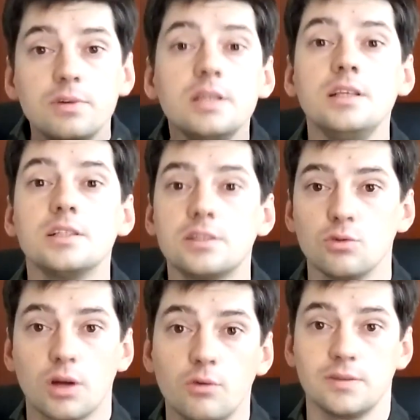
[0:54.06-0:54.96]
Вы
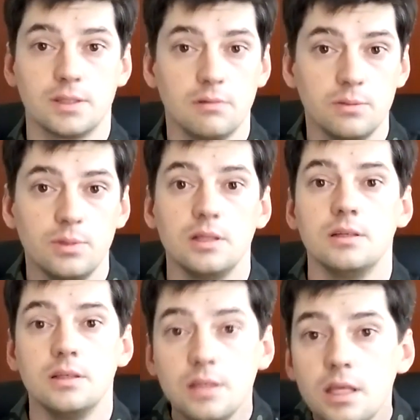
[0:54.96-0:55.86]
единственный, у кого есть
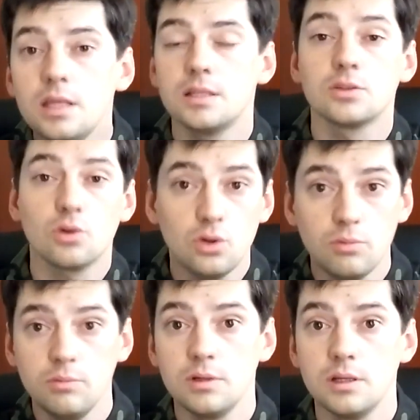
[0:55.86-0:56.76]
автомобиль. Едете за
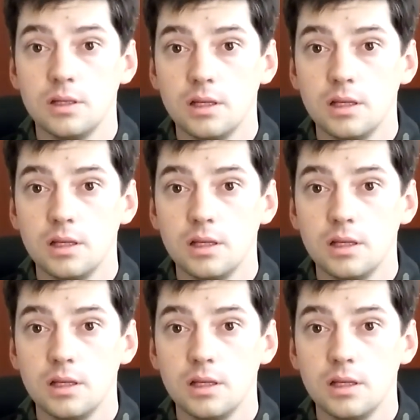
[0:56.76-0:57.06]
рулем,